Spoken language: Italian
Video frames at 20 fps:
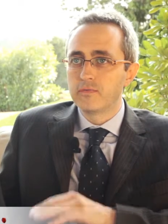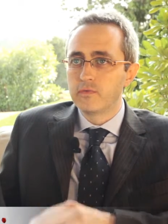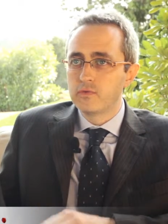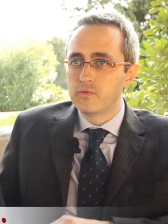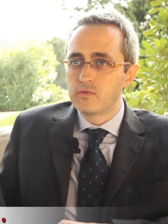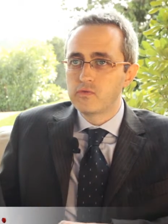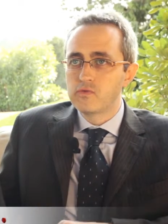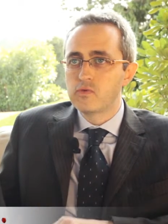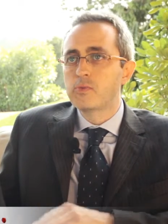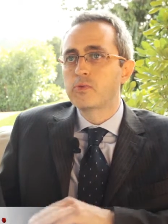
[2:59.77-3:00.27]

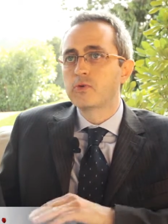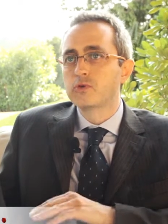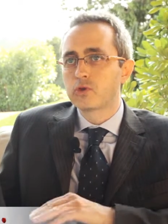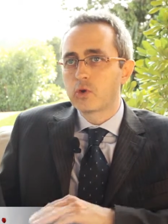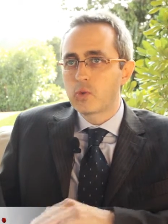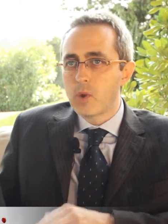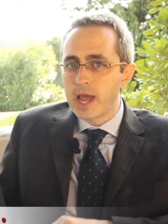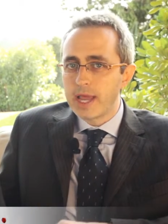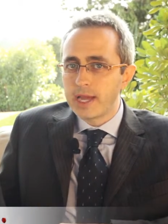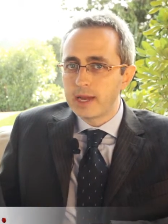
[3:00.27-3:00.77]

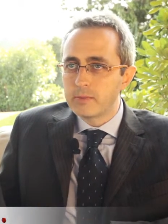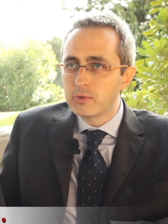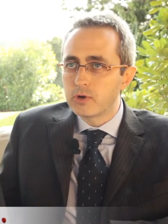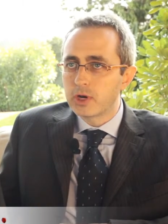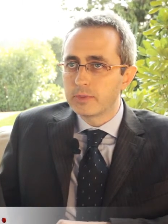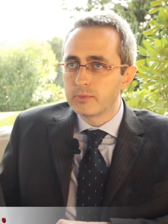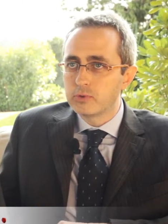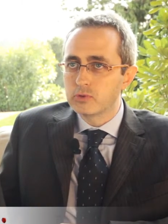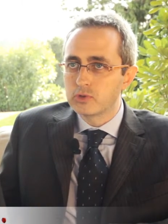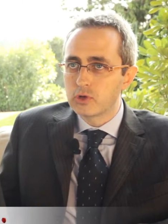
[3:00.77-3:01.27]

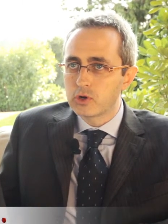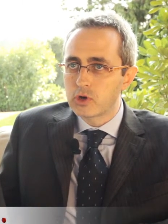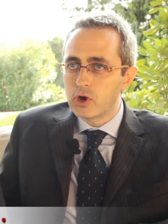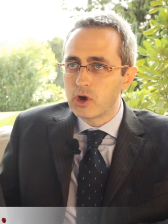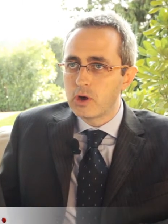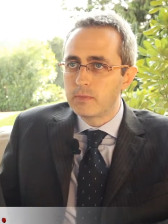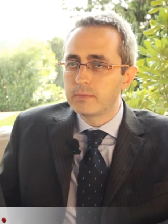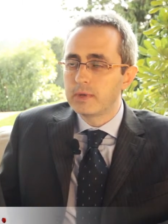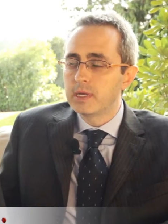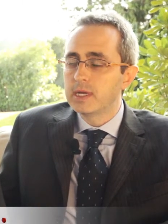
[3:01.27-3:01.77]

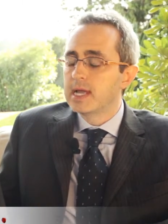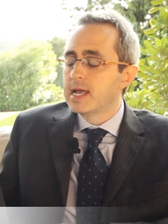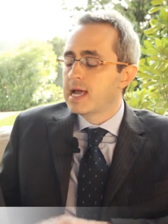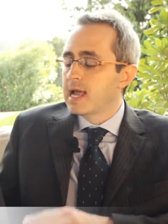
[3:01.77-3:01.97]
www.wineamore.com.